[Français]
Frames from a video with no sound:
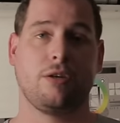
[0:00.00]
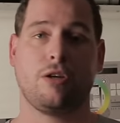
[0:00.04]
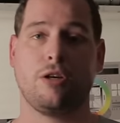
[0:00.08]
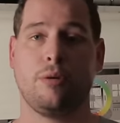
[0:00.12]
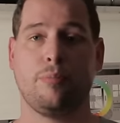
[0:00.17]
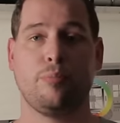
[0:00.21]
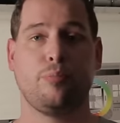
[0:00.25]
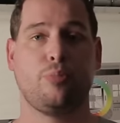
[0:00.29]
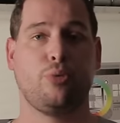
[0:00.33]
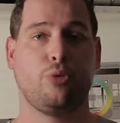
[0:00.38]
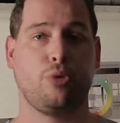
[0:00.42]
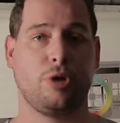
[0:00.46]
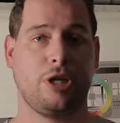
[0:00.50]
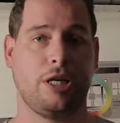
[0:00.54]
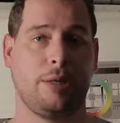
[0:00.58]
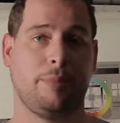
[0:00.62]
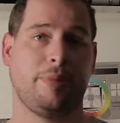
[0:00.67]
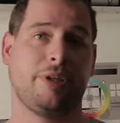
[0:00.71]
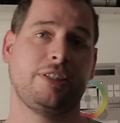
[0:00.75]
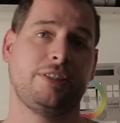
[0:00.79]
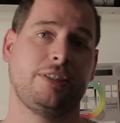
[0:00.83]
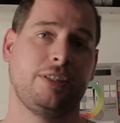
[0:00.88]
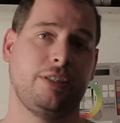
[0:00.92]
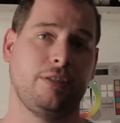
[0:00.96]
comme pour la
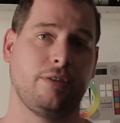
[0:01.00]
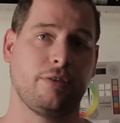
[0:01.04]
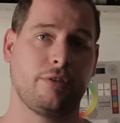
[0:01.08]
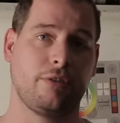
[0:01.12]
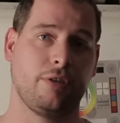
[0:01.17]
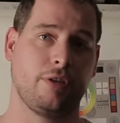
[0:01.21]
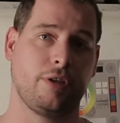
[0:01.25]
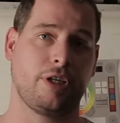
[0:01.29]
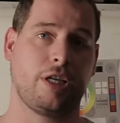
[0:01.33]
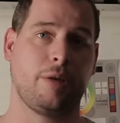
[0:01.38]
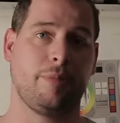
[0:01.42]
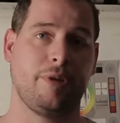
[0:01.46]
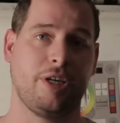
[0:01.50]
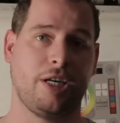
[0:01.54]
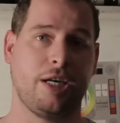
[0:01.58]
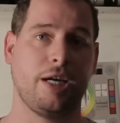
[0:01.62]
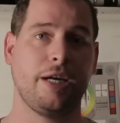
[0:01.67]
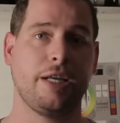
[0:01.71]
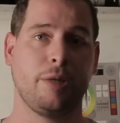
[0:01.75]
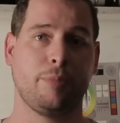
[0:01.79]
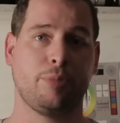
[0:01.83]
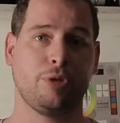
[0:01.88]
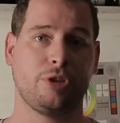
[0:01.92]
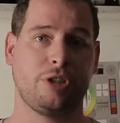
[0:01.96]
précédente euh,
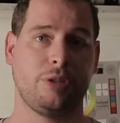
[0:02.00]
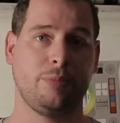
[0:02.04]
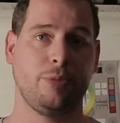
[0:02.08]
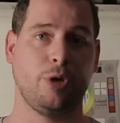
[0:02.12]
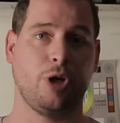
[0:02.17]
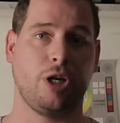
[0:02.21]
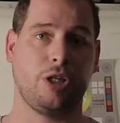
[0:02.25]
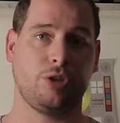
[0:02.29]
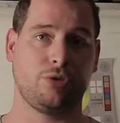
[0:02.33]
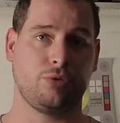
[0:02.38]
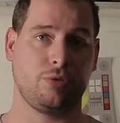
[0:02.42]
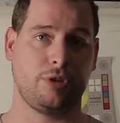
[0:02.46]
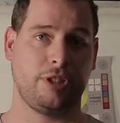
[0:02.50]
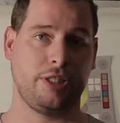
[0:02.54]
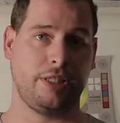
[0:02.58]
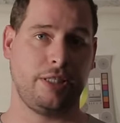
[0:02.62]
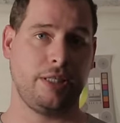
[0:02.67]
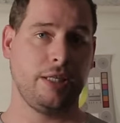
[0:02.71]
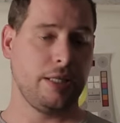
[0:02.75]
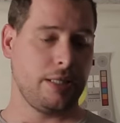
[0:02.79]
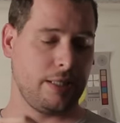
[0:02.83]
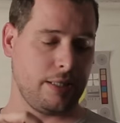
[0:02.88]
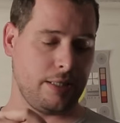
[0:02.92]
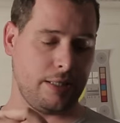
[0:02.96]
caméra, il est possible de
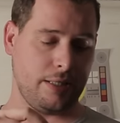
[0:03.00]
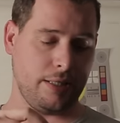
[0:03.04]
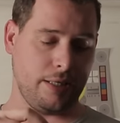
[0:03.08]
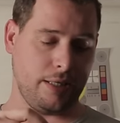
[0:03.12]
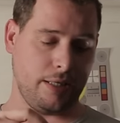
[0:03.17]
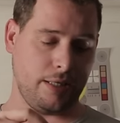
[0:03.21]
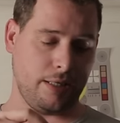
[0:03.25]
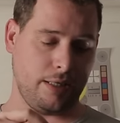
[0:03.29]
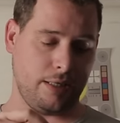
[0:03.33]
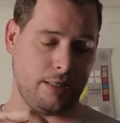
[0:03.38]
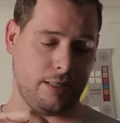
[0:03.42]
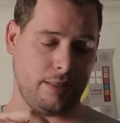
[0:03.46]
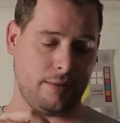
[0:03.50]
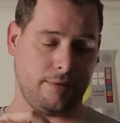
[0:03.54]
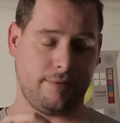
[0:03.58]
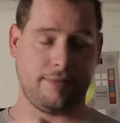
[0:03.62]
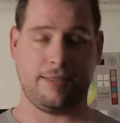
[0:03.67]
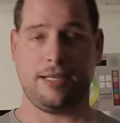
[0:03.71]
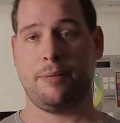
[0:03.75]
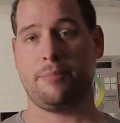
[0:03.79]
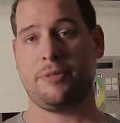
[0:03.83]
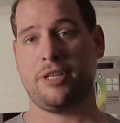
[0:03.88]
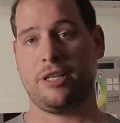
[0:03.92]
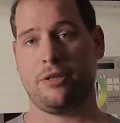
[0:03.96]
rajouter des
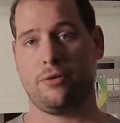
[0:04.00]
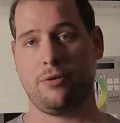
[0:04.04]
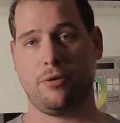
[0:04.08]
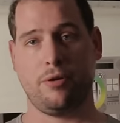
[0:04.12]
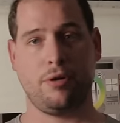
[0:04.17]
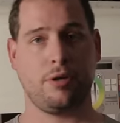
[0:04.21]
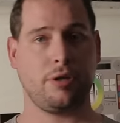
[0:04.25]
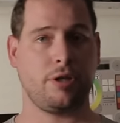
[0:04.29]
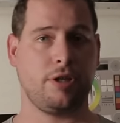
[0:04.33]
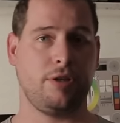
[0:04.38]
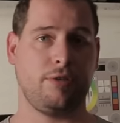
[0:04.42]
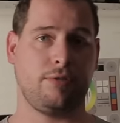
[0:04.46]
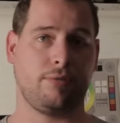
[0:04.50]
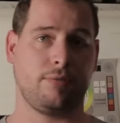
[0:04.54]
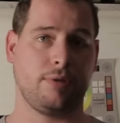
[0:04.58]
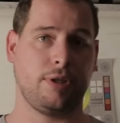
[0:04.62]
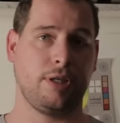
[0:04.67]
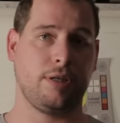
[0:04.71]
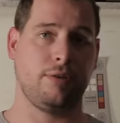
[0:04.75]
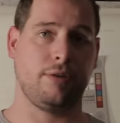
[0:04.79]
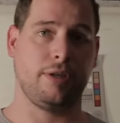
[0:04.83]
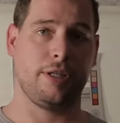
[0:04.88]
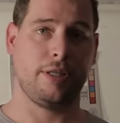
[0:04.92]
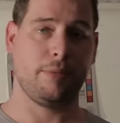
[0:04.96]
adaptateurs qui
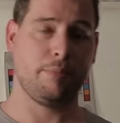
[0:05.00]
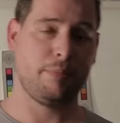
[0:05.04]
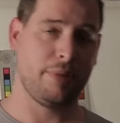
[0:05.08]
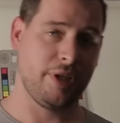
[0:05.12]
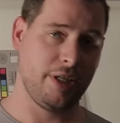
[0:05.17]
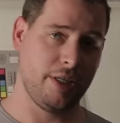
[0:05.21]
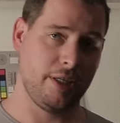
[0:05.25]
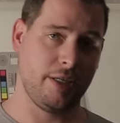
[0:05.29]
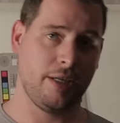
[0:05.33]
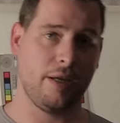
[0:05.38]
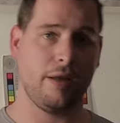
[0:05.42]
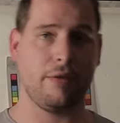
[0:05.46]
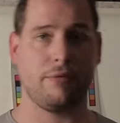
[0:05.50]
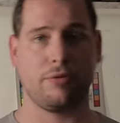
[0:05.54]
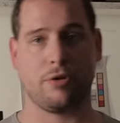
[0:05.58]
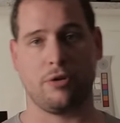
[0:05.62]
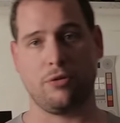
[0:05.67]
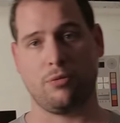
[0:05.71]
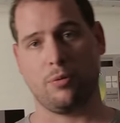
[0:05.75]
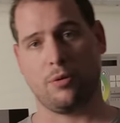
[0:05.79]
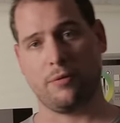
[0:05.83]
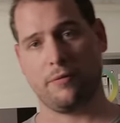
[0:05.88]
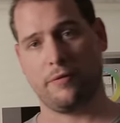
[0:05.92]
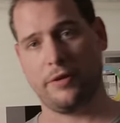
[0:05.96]
soient en NPF,
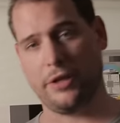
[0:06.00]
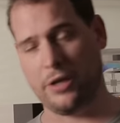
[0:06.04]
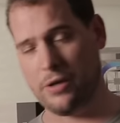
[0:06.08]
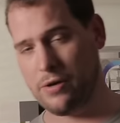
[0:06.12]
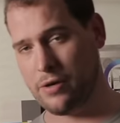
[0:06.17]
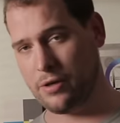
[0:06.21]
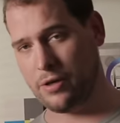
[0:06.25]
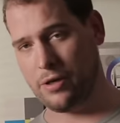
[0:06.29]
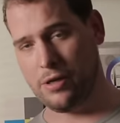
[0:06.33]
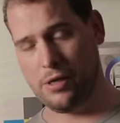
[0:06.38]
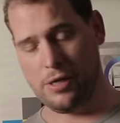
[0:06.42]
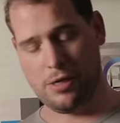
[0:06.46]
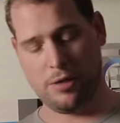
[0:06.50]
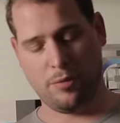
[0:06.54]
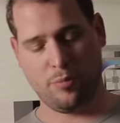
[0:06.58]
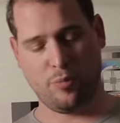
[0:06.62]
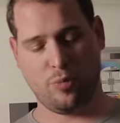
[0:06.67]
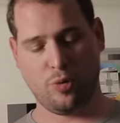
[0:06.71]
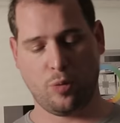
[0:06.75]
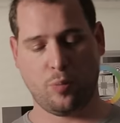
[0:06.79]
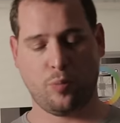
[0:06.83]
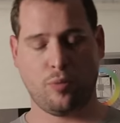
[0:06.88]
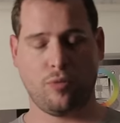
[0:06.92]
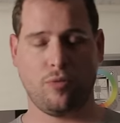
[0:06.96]
qui soient en VLOC,
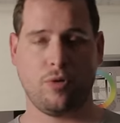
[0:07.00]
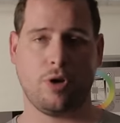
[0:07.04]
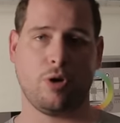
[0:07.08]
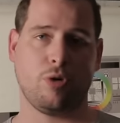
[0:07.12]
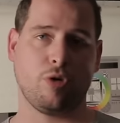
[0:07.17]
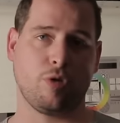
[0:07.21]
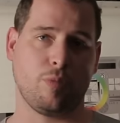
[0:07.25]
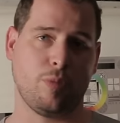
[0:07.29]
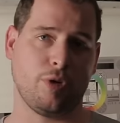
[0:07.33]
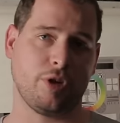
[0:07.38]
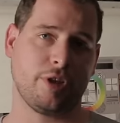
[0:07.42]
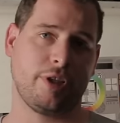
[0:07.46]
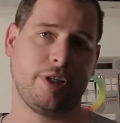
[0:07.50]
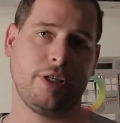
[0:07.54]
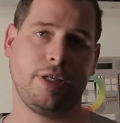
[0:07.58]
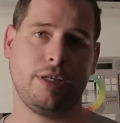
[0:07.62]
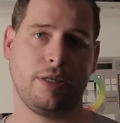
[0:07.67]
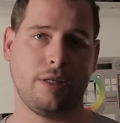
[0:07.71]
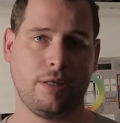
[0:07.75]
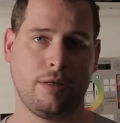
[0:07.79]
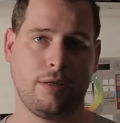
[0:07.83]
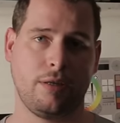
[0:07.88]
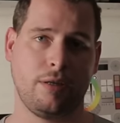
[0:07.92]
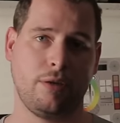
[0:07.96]
pour pouvoir augmenter
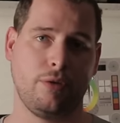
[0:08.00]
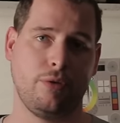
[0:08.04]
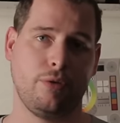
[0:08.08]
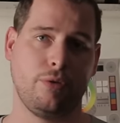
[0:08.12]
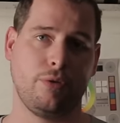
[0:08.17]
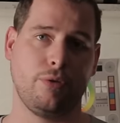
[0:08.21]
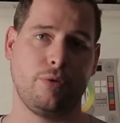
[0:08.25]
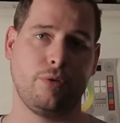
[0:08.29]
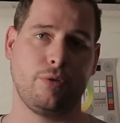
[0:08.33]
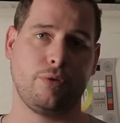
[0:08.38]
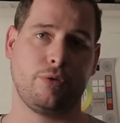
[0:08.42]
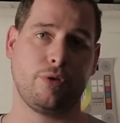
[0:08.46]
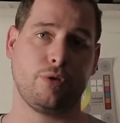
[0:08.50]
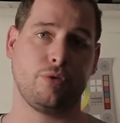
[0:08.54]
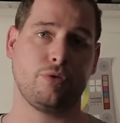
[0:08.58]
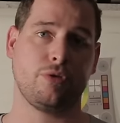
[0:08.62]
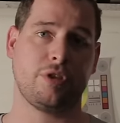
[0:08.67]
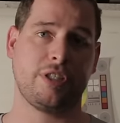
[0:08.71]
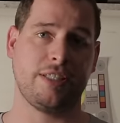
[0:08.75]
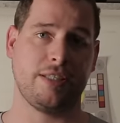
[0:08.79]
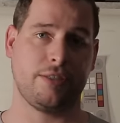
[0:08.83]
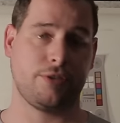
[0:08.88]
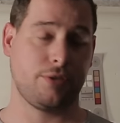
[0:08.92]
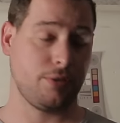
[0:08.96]
euh, le temps
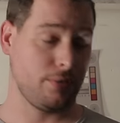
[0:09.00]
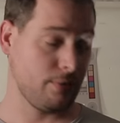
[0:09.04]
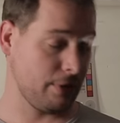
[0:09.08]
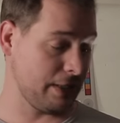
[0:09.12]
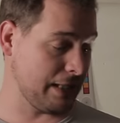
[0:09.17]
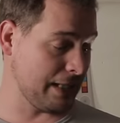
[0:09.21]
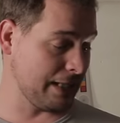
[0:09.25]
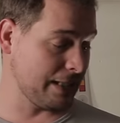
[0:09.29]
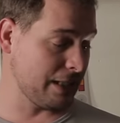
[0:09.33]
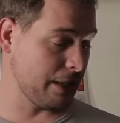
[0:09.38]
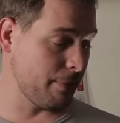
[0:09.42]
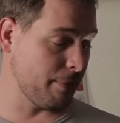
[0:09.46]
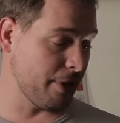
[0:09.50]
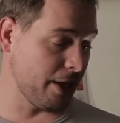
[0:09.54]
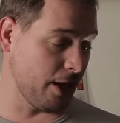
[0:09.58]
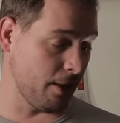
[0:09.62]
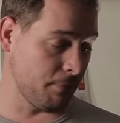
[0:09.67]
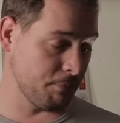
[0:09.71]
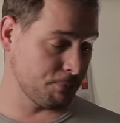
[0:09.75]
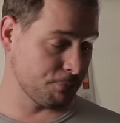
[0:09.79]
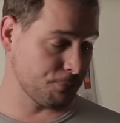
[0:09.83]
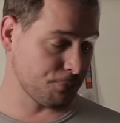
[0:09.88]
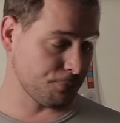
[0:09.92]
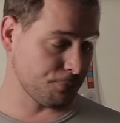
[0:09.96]
d'utilisation de la caméra.